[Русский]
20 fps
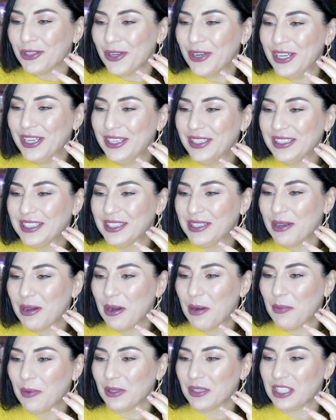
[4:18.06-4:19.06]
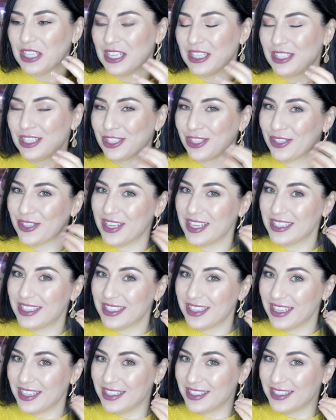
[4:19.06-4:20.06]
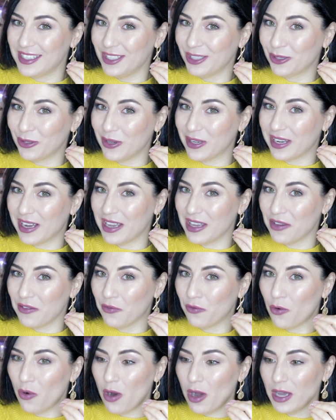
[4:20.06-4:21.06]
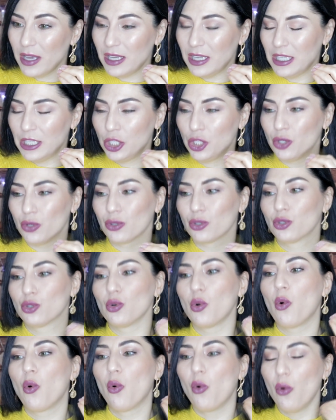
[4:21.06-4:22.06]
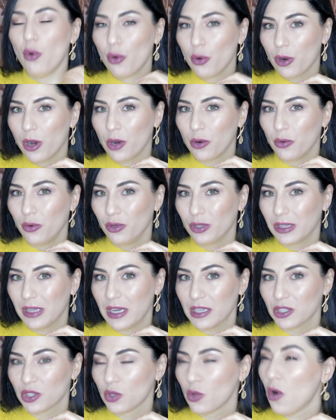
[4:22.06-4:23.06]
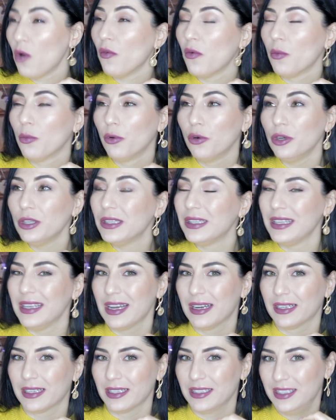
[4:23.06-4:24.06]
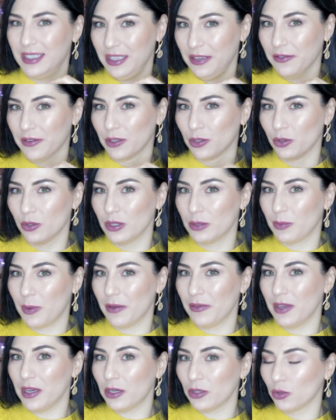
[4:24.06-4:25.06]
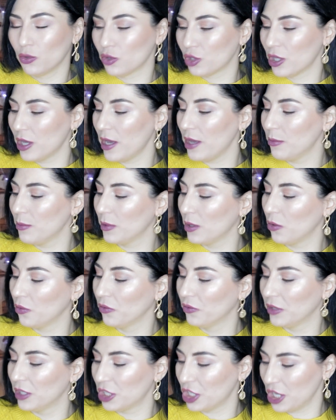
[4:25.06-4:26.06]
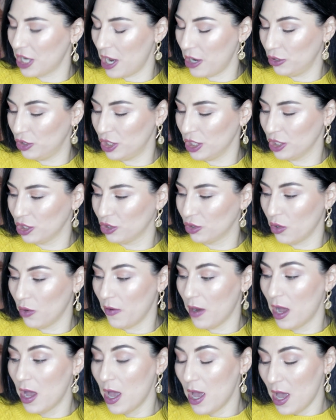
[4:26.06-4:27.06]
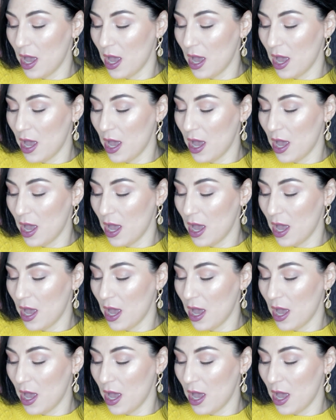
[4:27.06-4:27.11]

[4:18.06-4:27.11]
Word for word: То есть э, получается, что если нанесли только его и еще сухую какую-то основу, будет некрасиво, то есть поверх нужна именно увлажняющая основа.